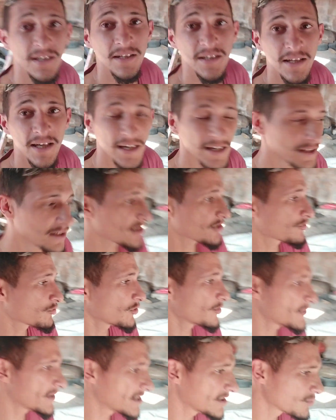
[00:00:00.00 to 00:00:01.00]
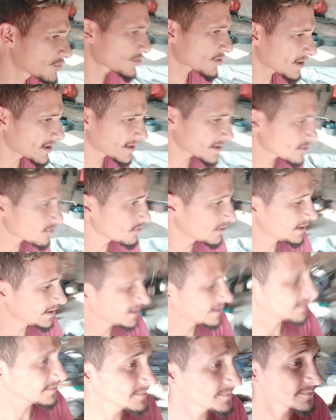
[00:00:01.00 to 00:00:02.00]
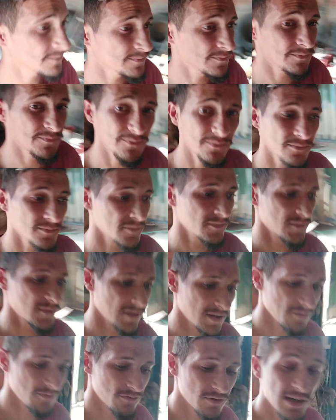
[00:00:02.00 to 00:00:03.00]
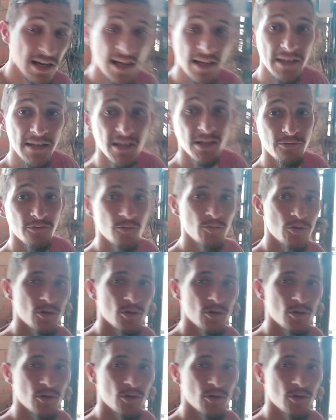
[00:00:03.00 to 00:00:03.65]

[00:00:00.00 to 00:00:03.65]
E aí nós fomos ali buscar uma gasolina. Fui lá nele, fui